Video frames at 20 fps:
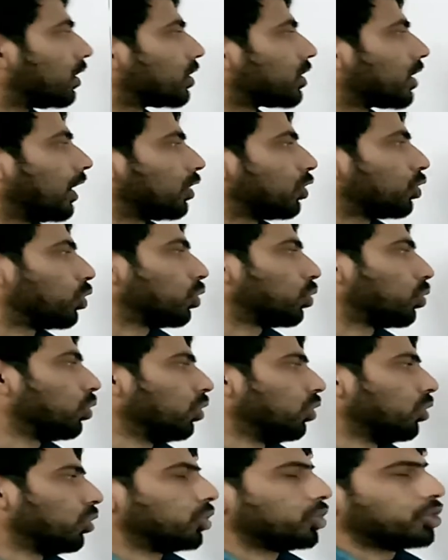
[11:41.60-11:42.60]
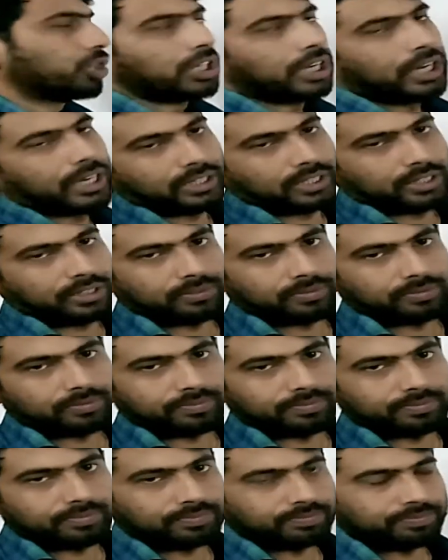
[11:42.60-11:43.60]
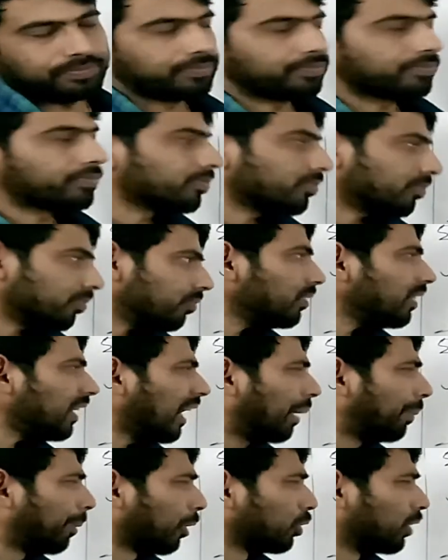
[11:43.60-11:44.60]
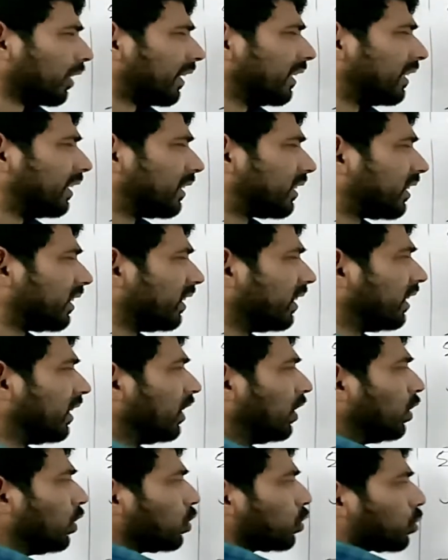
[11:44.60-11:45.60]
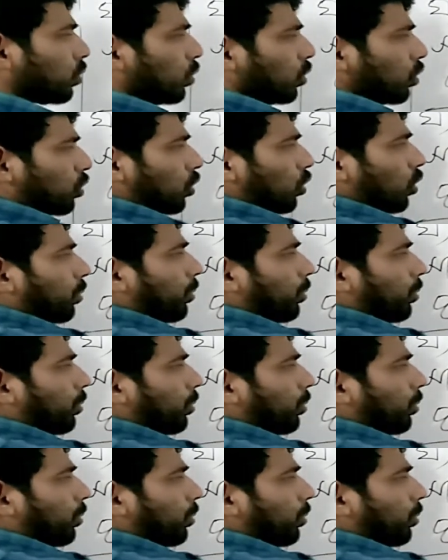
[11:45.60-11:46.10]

সাত শত ষাট আবারও দেখিয়ে দিচ্ছি শূন্য শূন্য